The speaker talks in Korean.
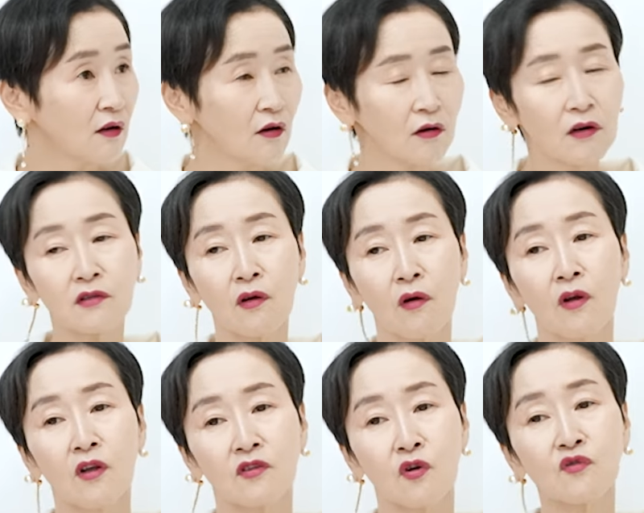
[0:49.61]
네. 그래서
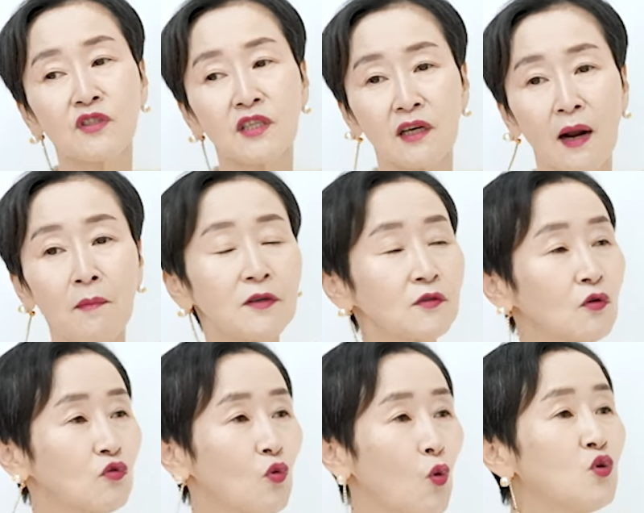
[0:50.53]
정치를
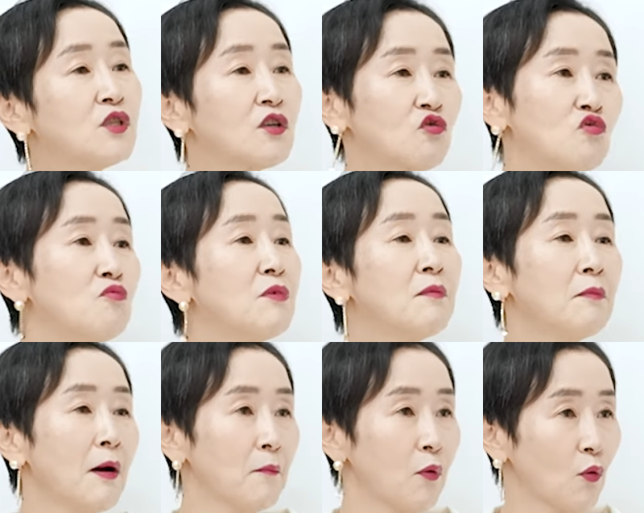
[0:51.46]
하면서도 오직
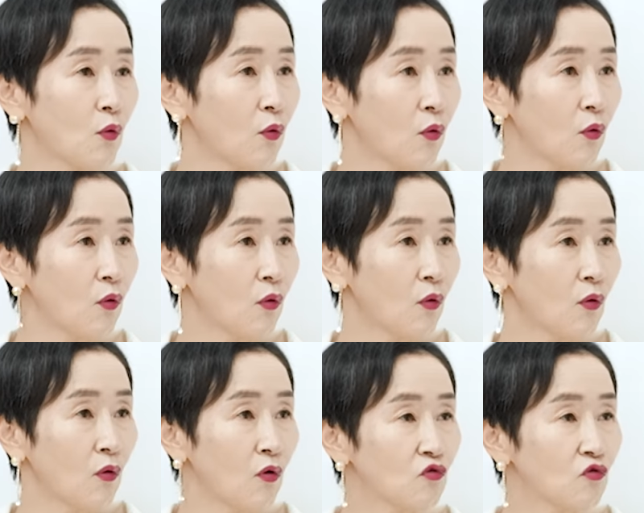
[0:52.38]
국민만 보고